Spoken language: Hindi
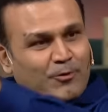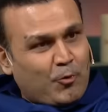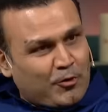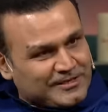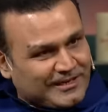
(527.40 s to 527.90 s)

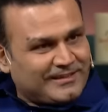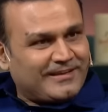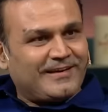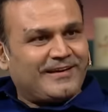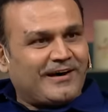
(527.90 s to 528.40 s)
कोच
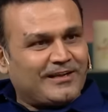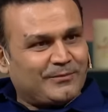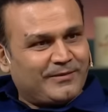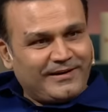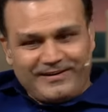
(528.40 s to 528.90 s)
आता है हाथ
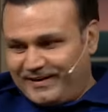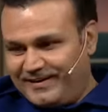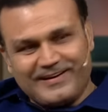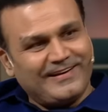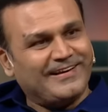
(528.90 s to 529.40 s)
में
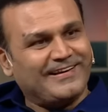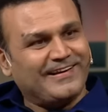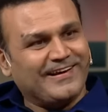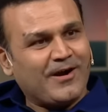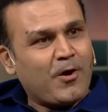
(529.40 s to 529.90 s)
डंडा
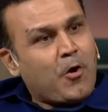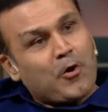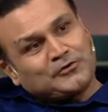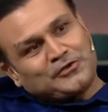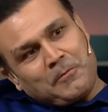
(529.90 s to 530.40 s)
लेके
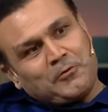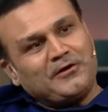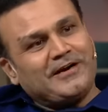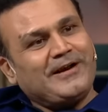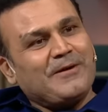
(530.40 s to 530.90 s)
और सबको
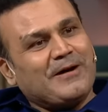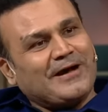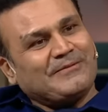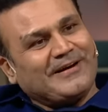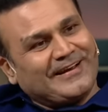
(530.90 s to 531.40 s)
डंडे
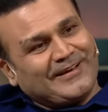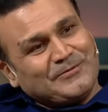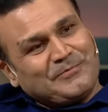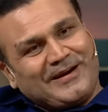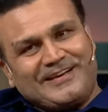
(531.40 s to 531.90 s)
मार मार के
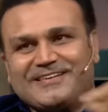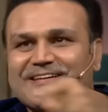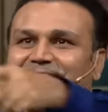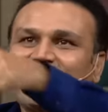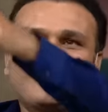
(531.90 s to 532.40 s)
उस पार्टी से
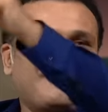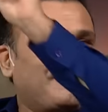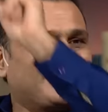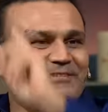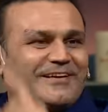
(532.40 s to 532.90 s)
निकाल के
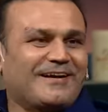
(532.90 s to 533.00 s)
वापस उनके